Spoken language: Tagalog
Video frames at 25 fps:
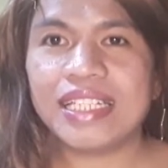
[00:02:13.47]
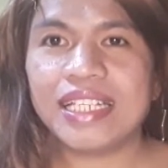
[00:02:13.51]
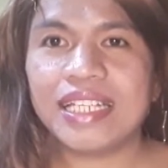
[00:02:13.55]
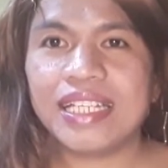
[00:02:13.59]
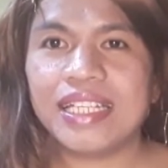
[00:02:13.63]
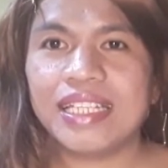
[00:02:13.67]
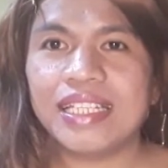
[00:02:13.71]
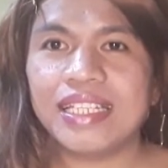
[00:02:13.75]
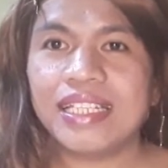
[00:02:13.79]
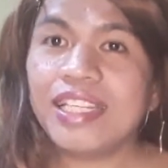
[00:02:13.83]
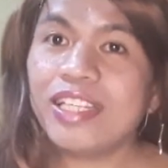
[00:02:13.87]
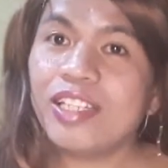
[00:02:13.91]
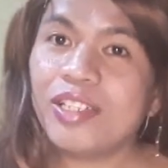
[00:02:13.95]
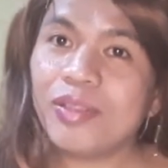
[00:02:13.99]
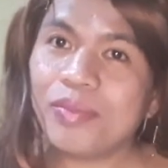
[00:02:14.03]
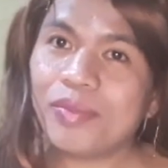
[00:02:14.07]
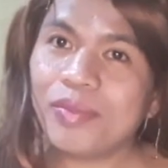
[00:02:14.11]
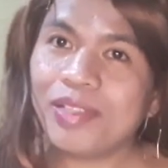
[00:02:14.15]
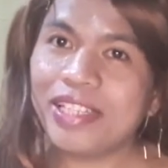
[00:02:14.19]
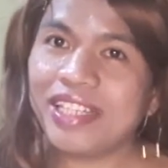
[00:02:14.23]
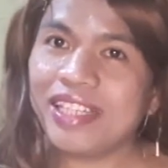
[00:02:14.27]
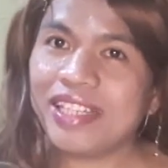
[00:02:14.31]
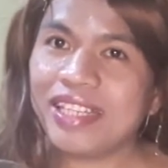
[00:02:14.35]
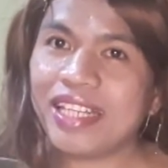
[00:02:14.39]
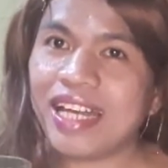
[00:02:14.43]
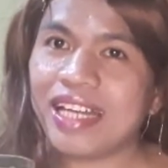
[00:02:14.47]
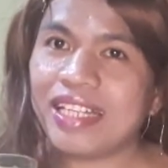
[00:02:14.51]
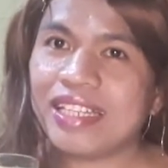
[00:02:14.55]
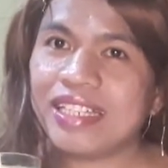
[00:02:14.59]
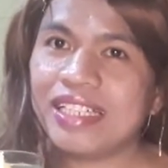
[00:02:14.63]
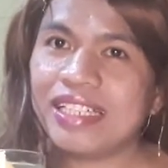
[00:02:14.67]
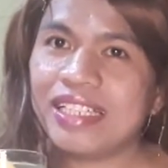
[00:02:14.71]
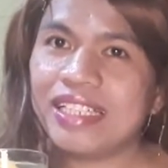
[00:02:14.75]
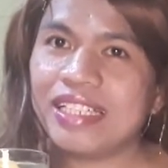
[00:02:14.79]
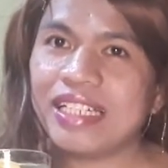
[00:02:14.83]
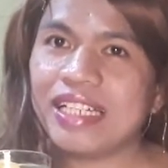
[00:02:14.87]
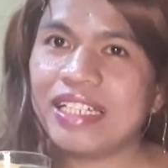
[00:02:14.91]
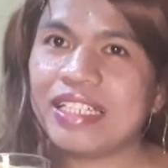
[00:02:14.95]
and inamin
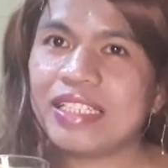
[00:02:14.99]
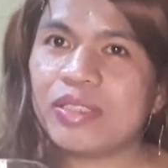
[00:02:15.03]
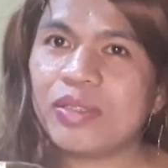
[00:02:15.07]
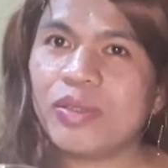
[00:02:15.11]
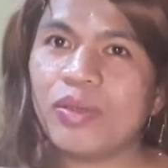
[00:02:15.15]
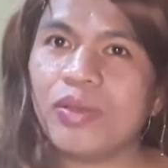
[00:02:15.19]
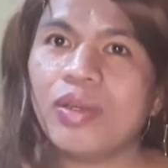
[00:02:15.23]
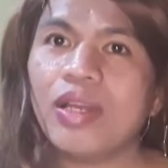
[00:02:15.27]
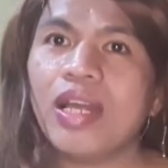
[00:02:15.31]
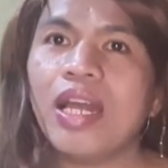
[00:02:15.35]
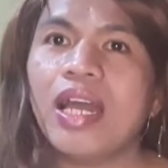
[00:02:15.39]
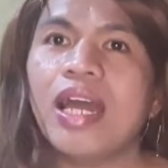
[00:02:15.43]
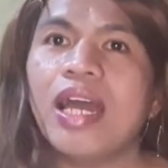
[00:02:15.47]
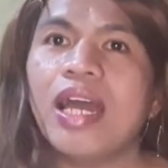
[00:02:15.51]
natin guys kung